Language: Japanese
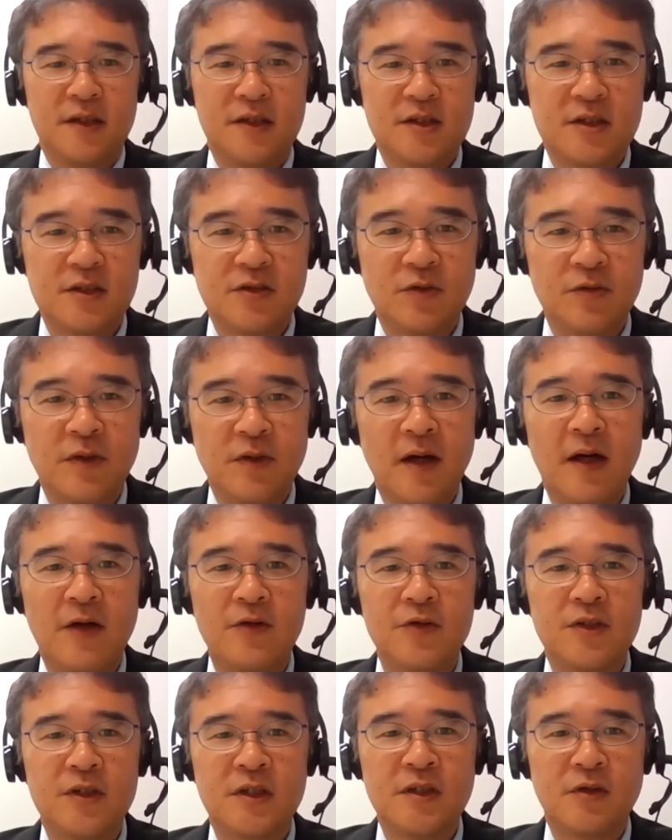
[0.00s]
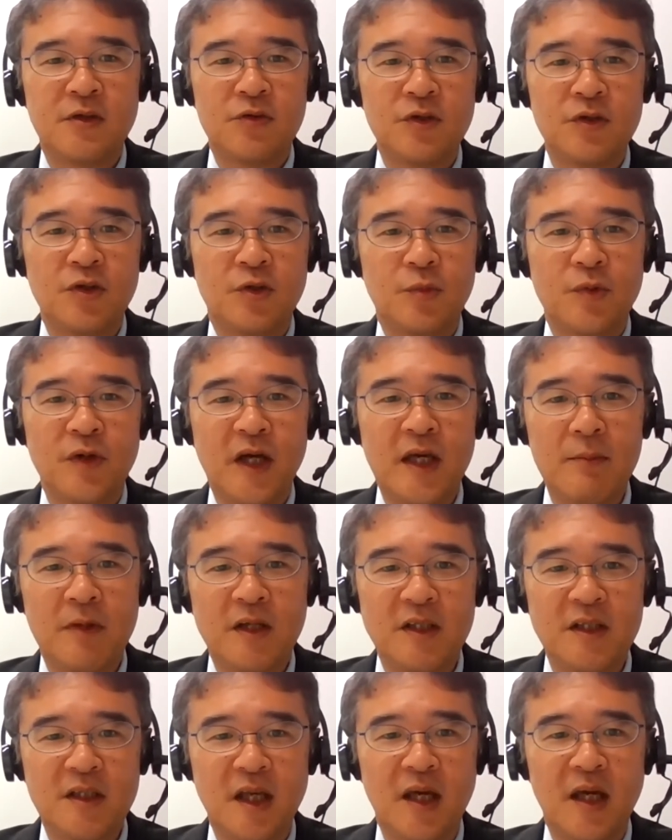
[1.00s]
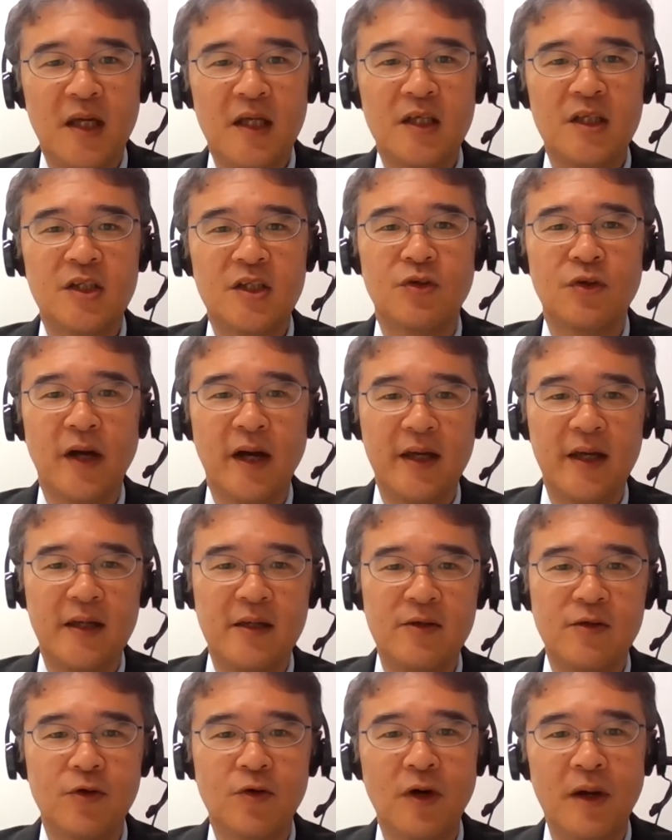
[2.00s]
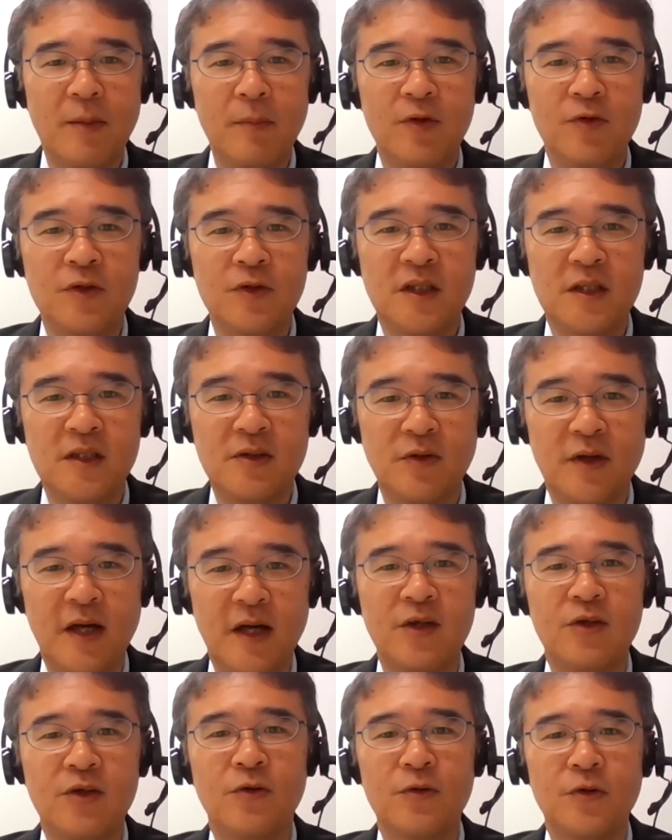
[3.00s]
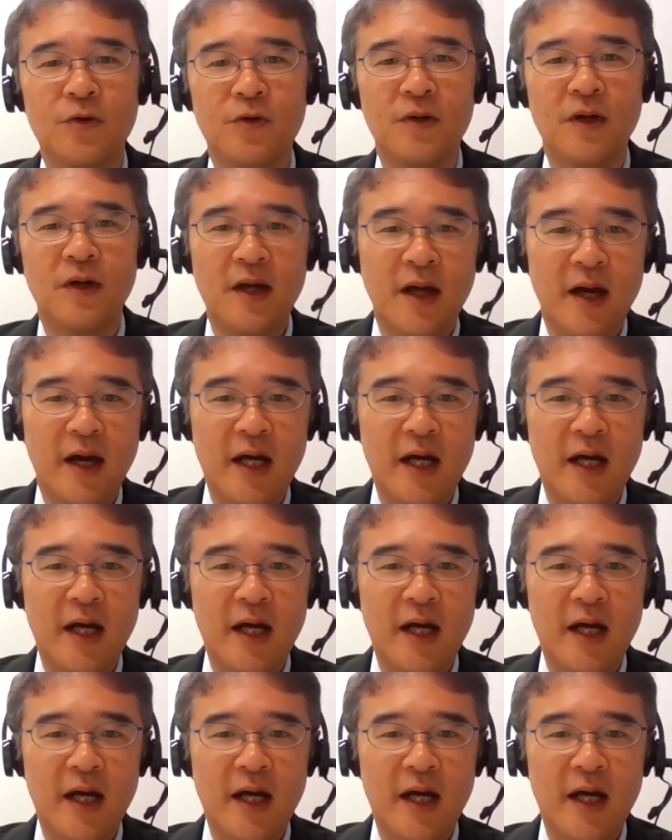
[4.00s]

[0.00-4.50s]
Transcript: 地球温暖化の進行に伴いまして、将来、大雨の頻度や強度、